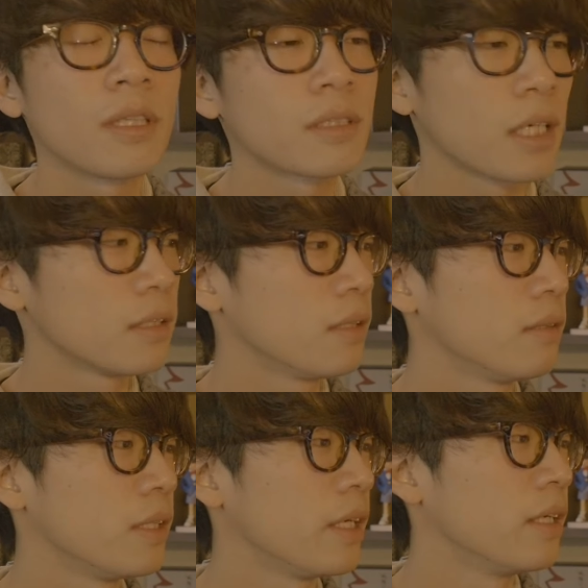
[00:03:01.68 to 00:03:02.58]
で使って
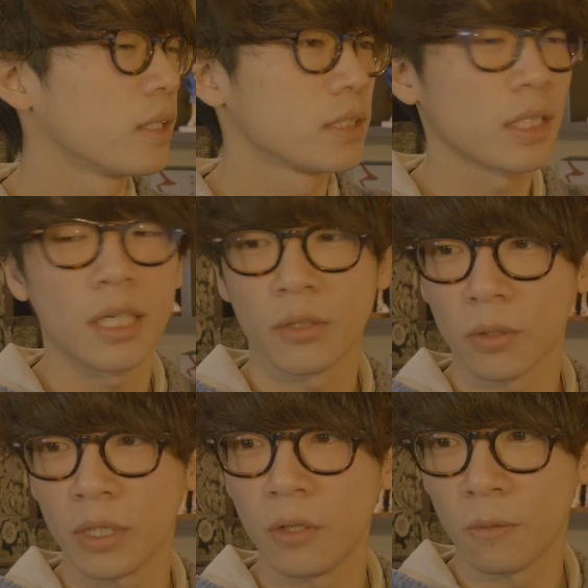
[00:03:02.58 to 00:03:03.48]
るんでしっかり
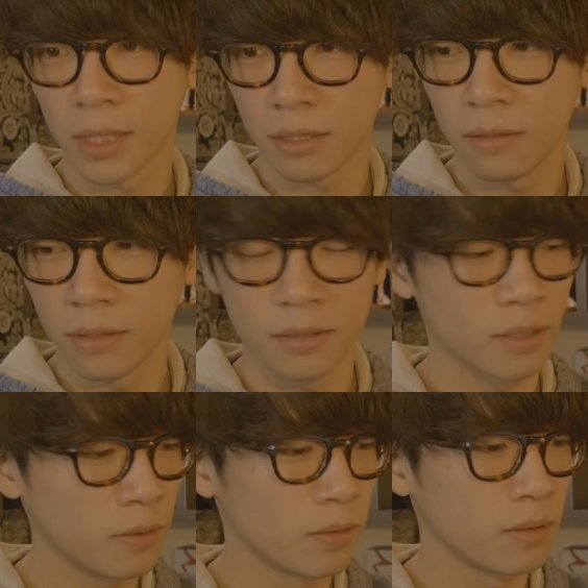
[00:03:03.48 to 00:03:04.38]
と機能はしてるんです
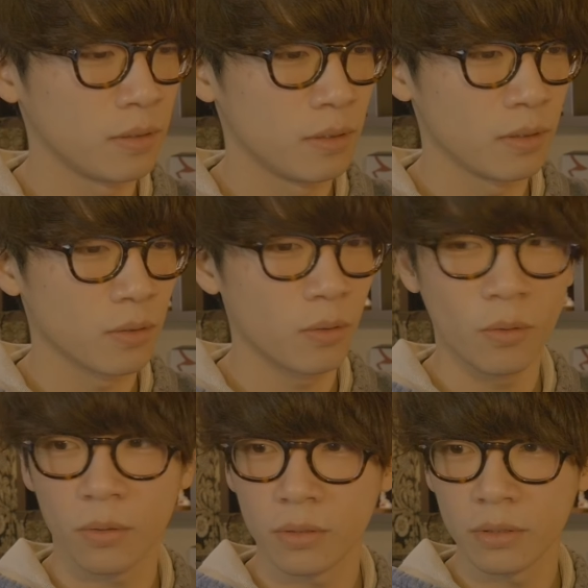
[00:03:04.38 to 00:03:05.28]
けど、こ
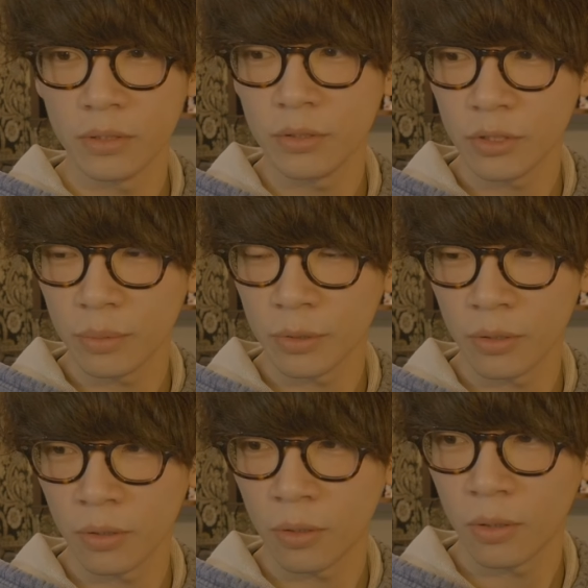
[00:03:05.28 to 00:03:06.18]
の YouTube
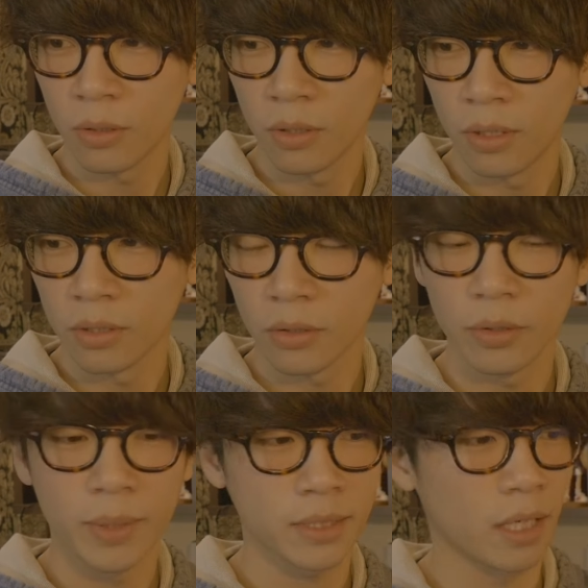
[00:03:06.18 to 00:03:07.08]
上と
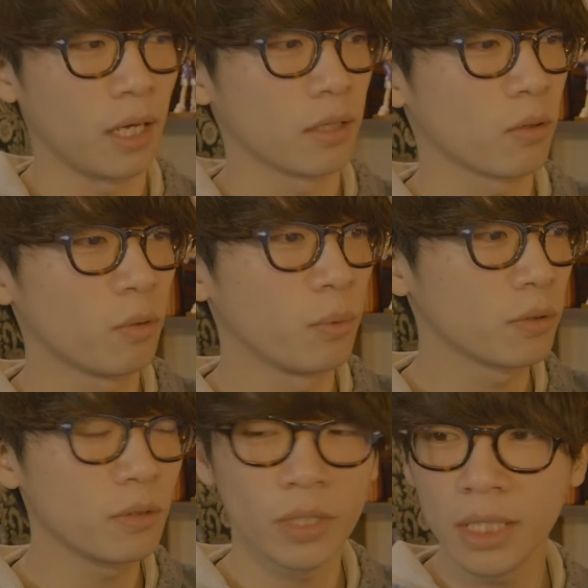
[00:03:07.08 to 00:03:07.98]
いいますか、この
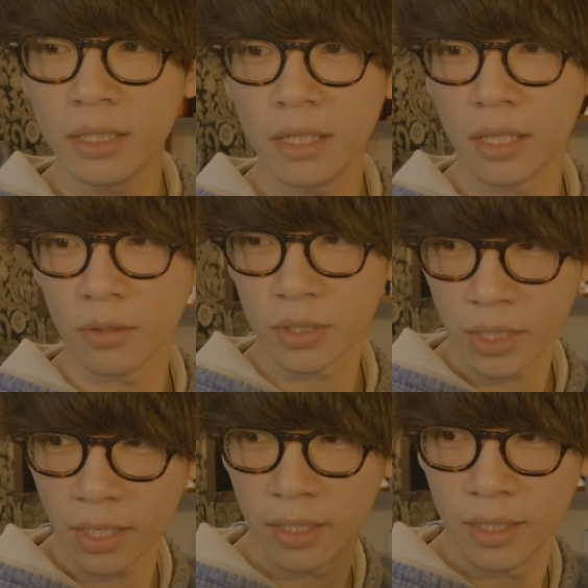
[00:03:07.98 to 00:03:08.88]
僕のインテリアとし
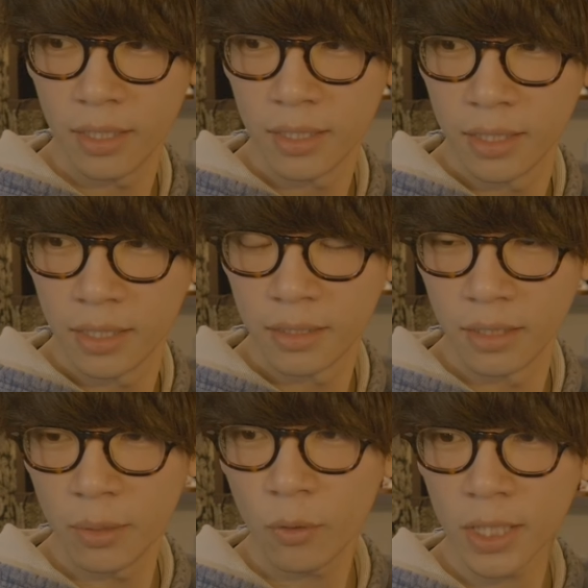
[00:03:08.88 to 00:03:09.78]
て
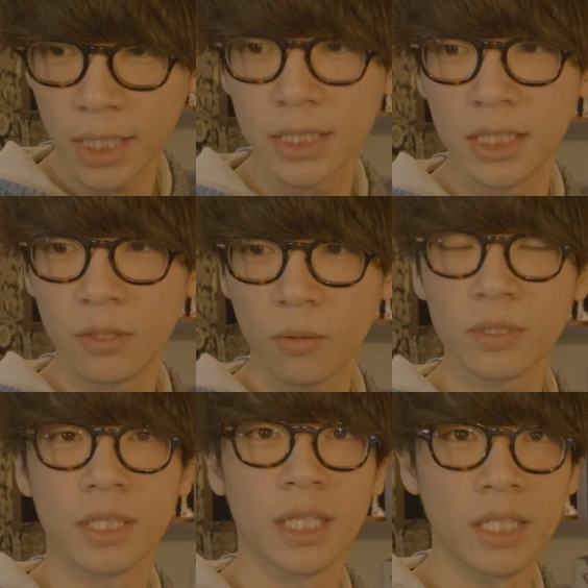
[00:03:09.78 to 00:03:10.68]
何も形に残
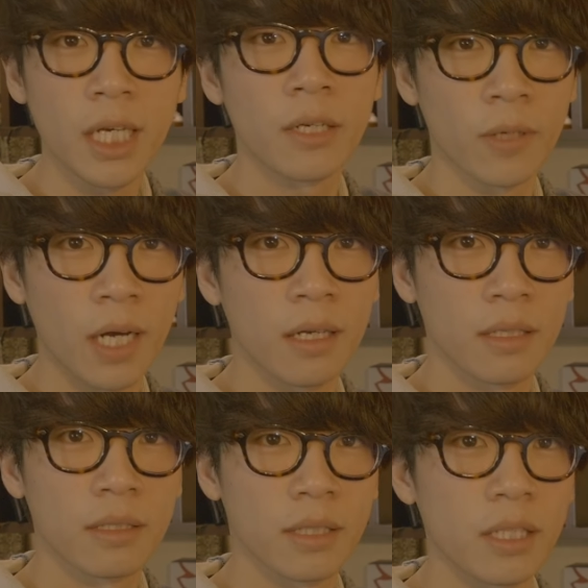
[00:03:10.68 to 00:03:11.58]
せていないのが
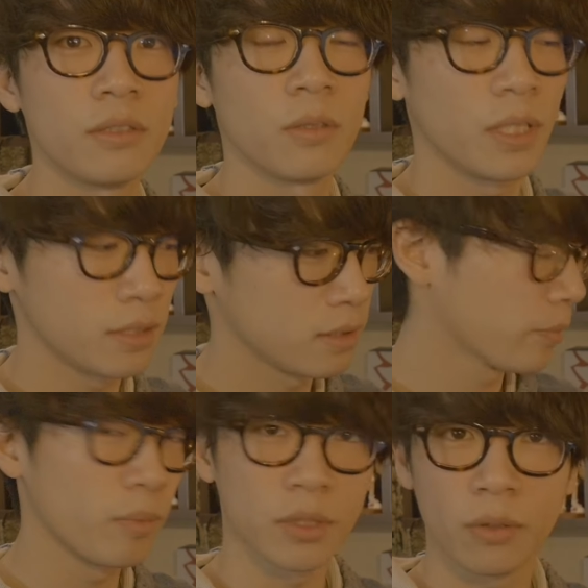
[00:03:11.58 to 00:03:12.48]
現状です。
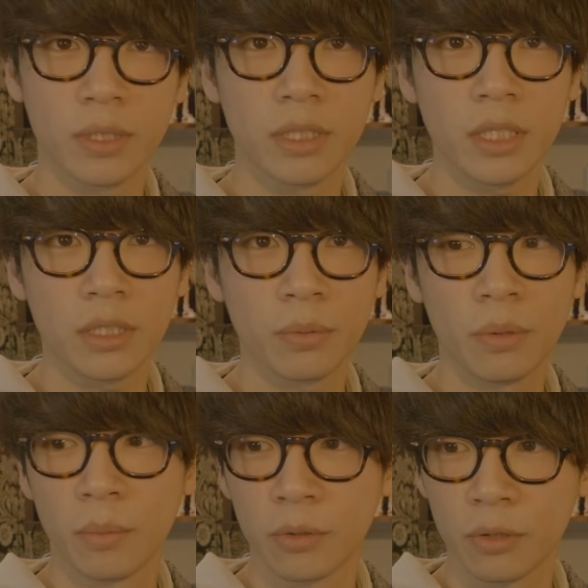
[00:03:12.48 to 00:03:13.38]
まあそれは
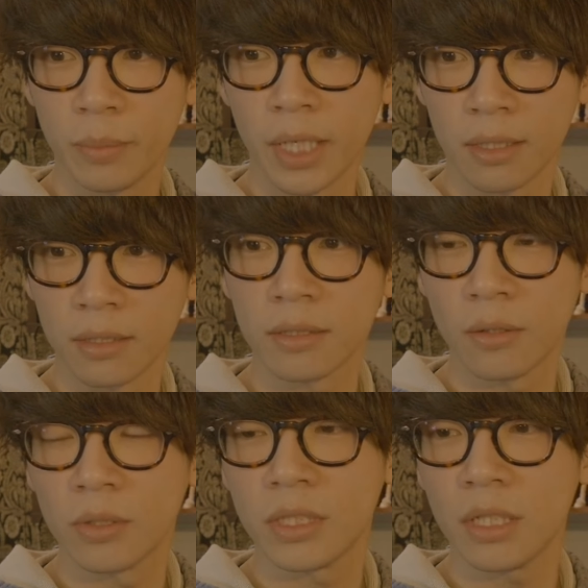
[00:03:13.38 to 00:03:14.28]
ジーエイチフォー も含めなんです
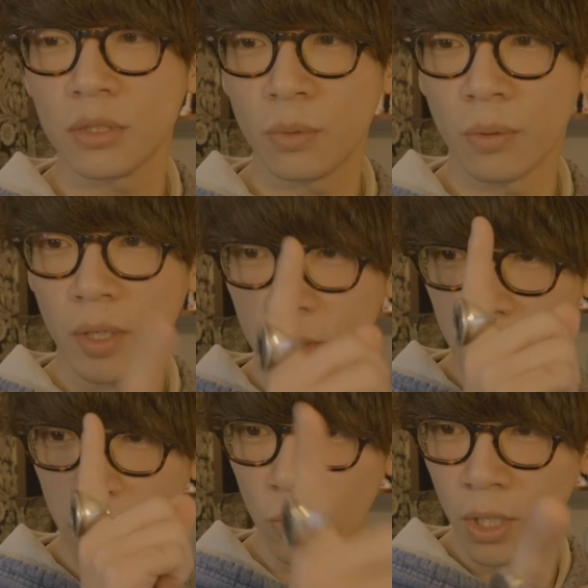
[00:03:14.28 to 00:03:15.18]
けど、 ジーエイチフォー はこうやっ
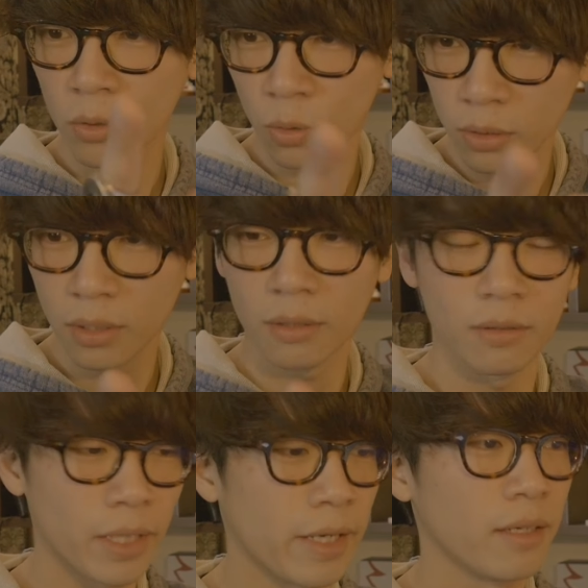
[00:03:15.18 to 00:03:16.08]
て動画を撮ってる
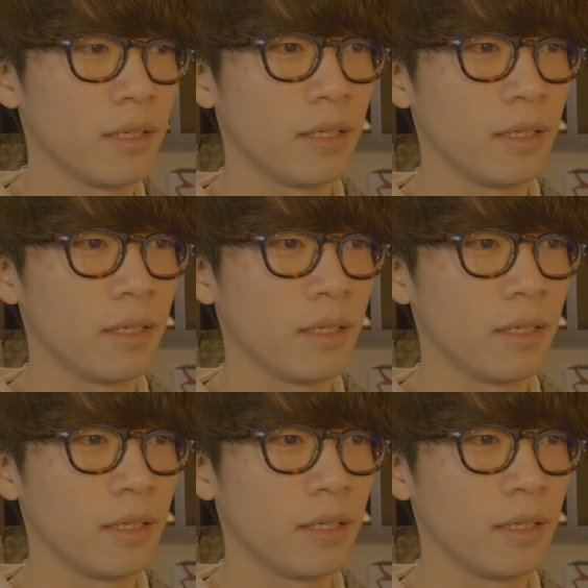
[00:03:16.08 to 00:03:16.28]
んで、